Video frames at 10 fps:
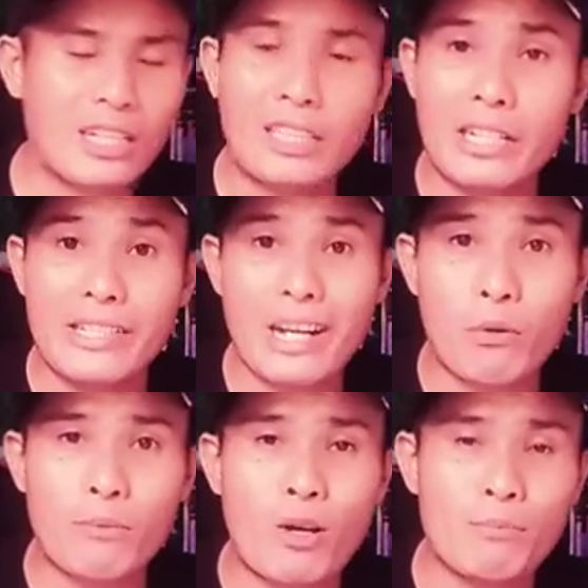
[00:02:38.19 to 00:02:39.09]
katakan tadi di
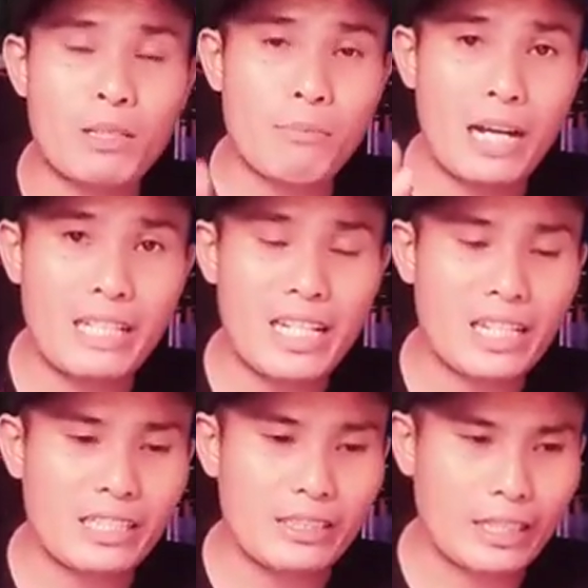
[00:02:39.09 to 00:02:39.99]
awal bahwa
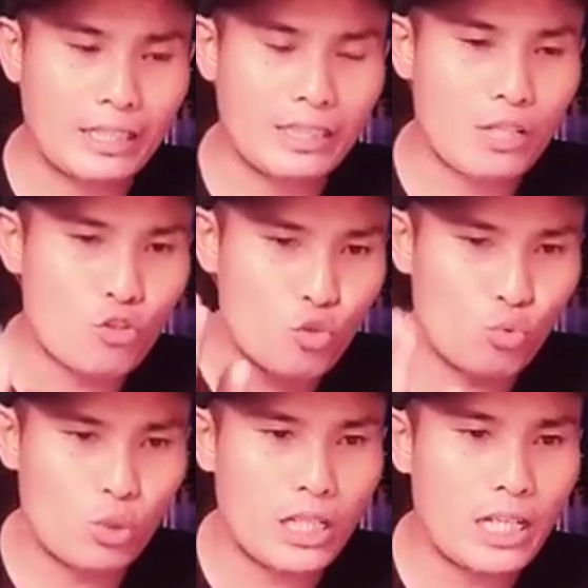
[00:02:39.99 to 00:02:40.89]
berbahagialah kita yang
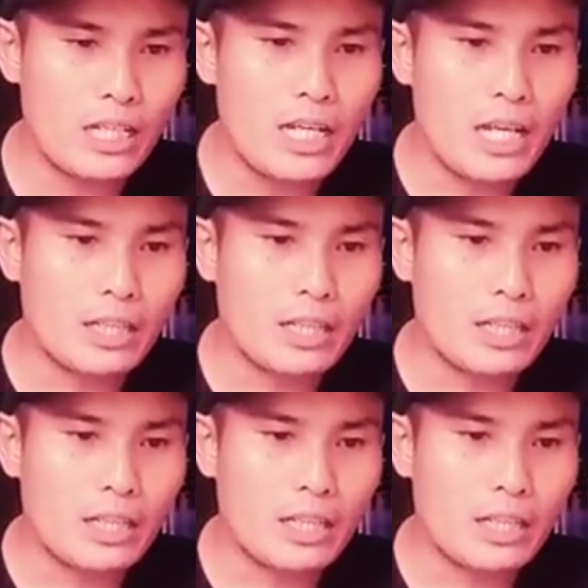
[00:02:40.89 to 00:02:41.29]
sudah